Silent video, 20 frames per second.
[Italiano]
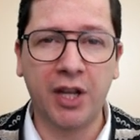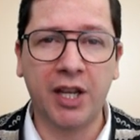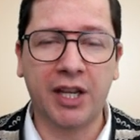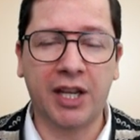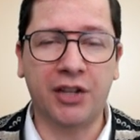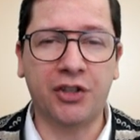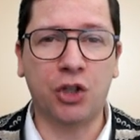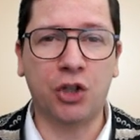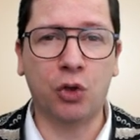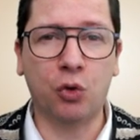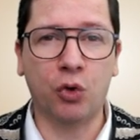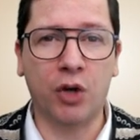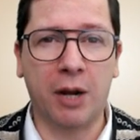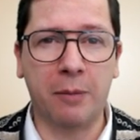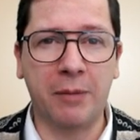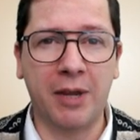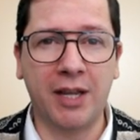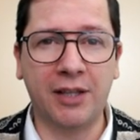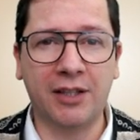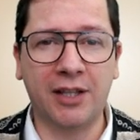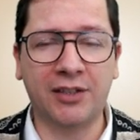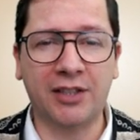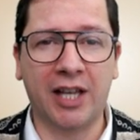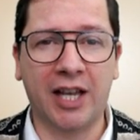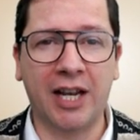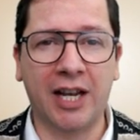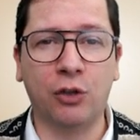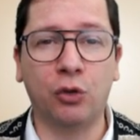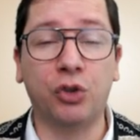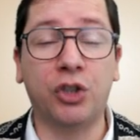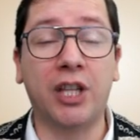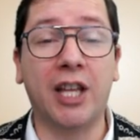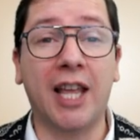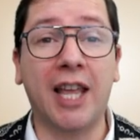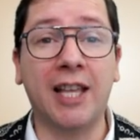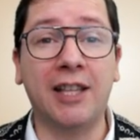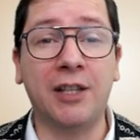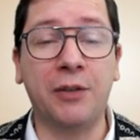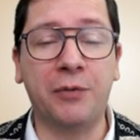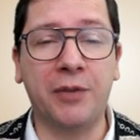che sicuramente saranno di
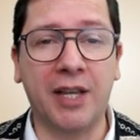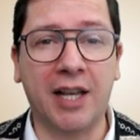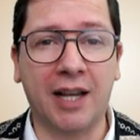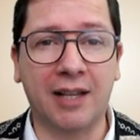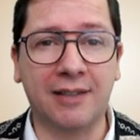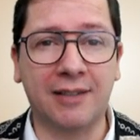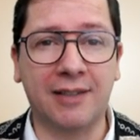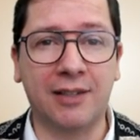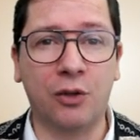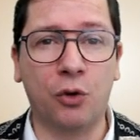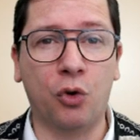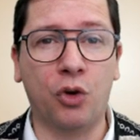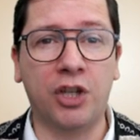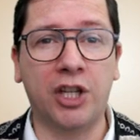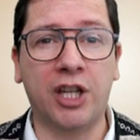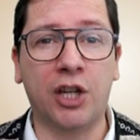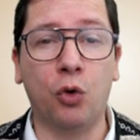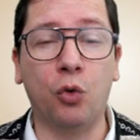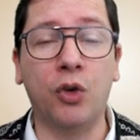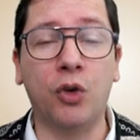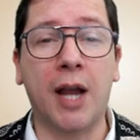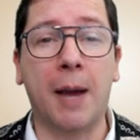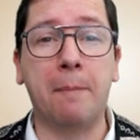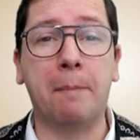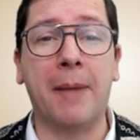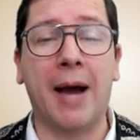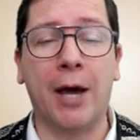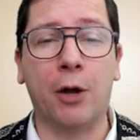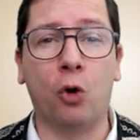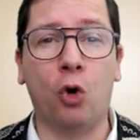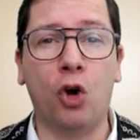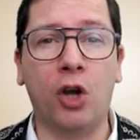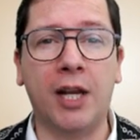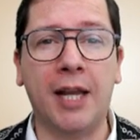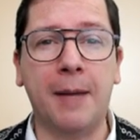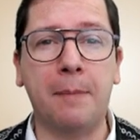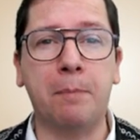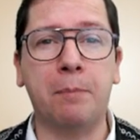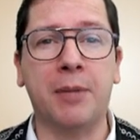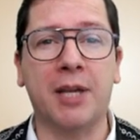edificazione, una
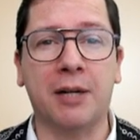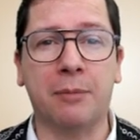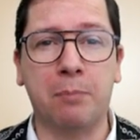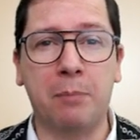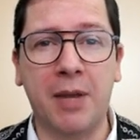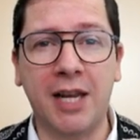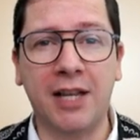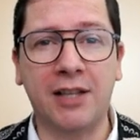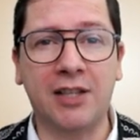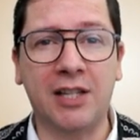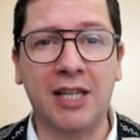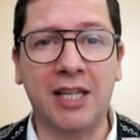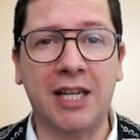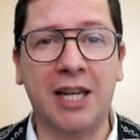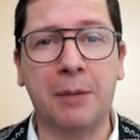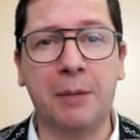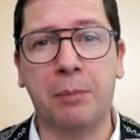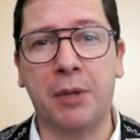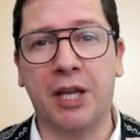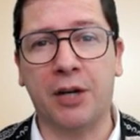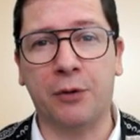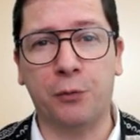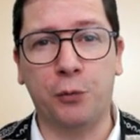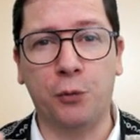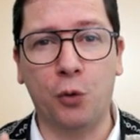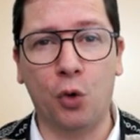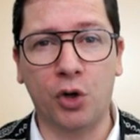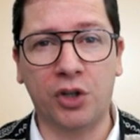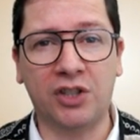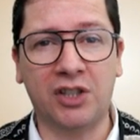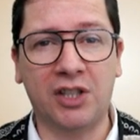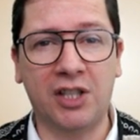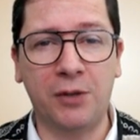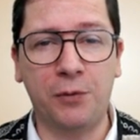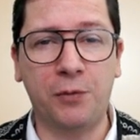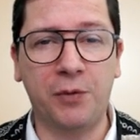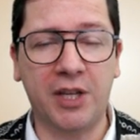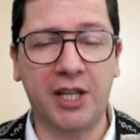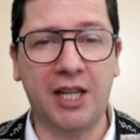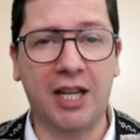parola per benedire, per
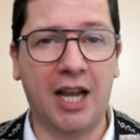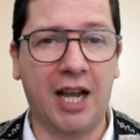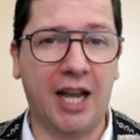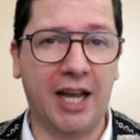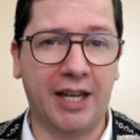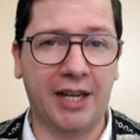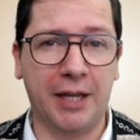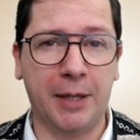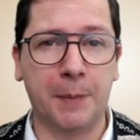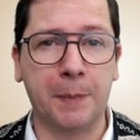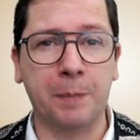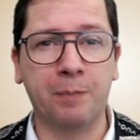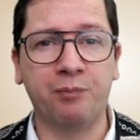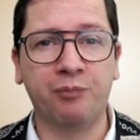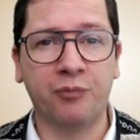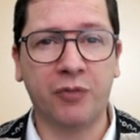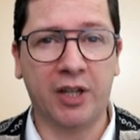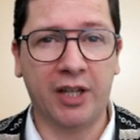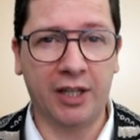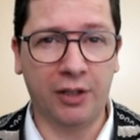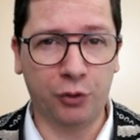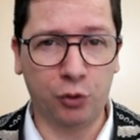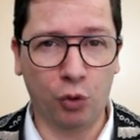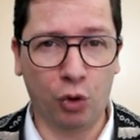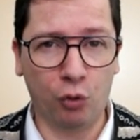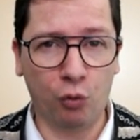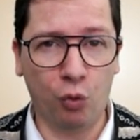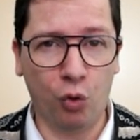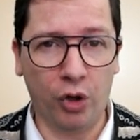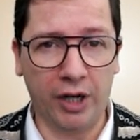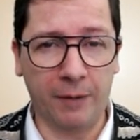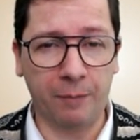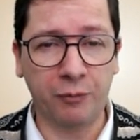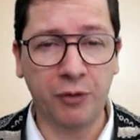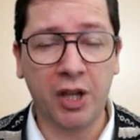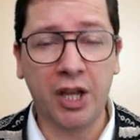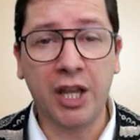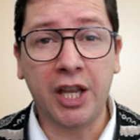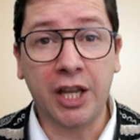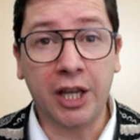fortificare il tuo cuore.
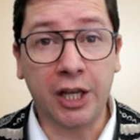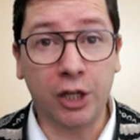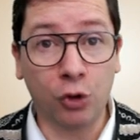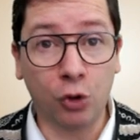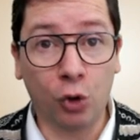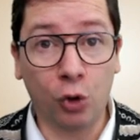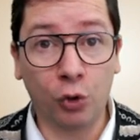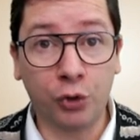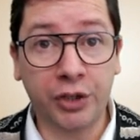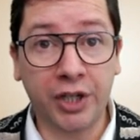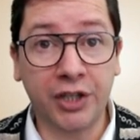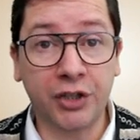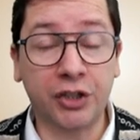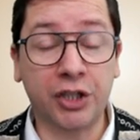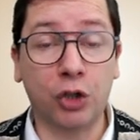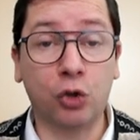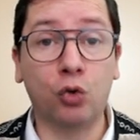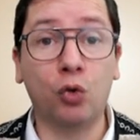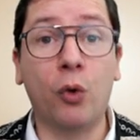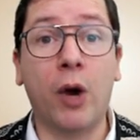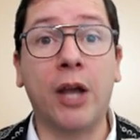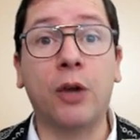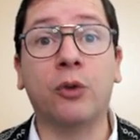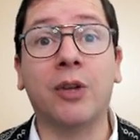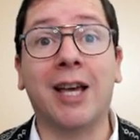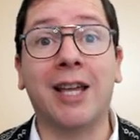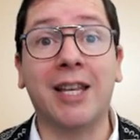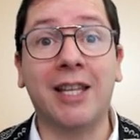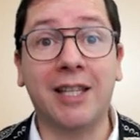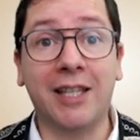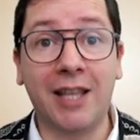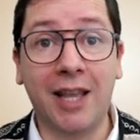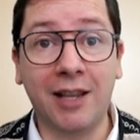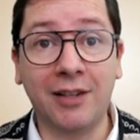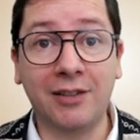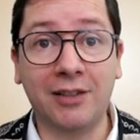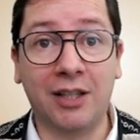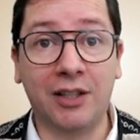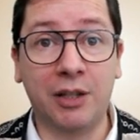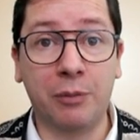Inoltre, se tu hai una
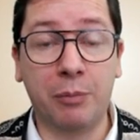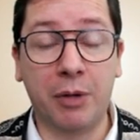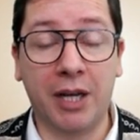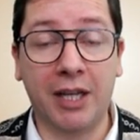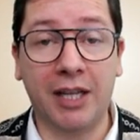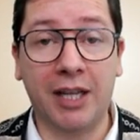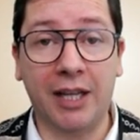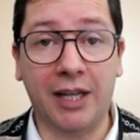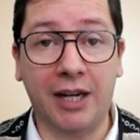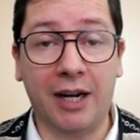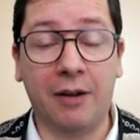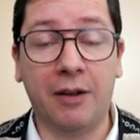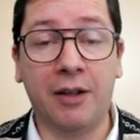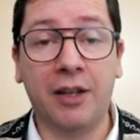richiesta di preghiera,